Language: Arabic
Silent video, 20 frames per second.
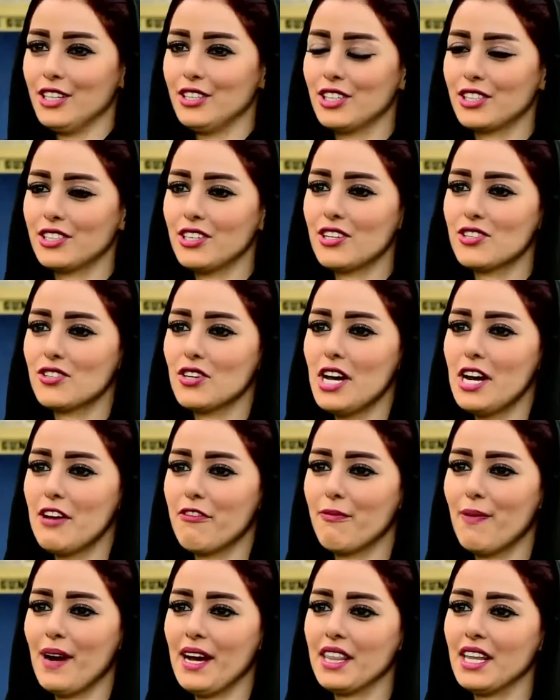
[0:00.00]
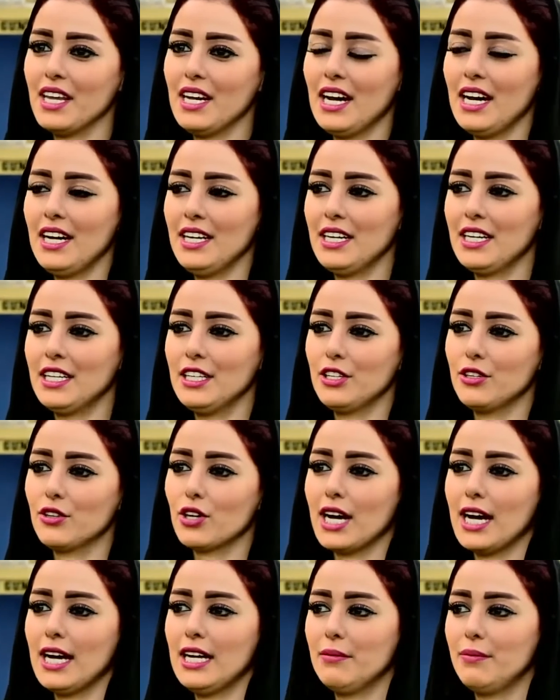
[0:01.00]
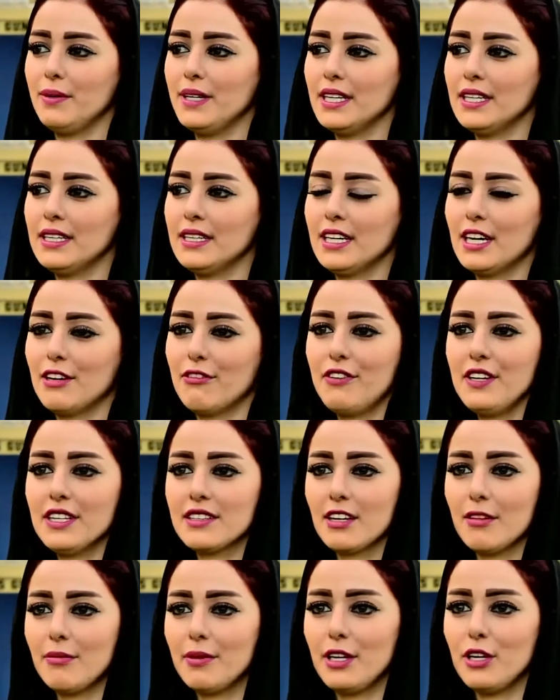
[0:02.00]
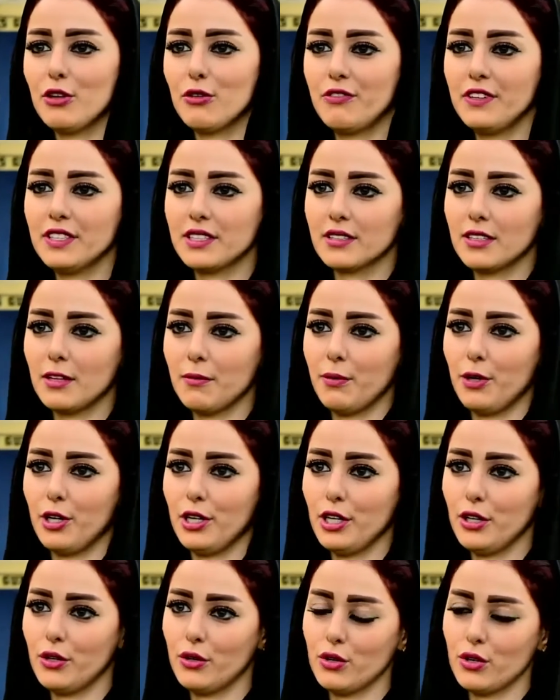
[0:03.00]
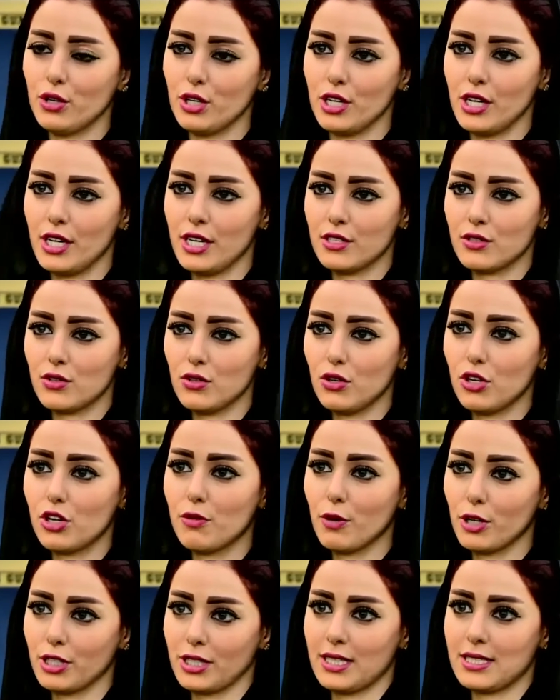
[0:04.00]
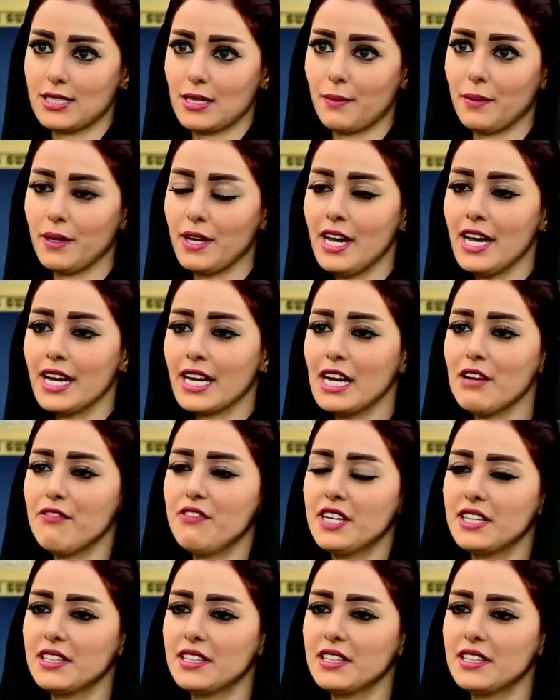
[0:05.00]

دكتور زهر في بعض الأحيان يقال بأن في طبع وفي تطبع اللي هو آه، سلوك مكتسب كيف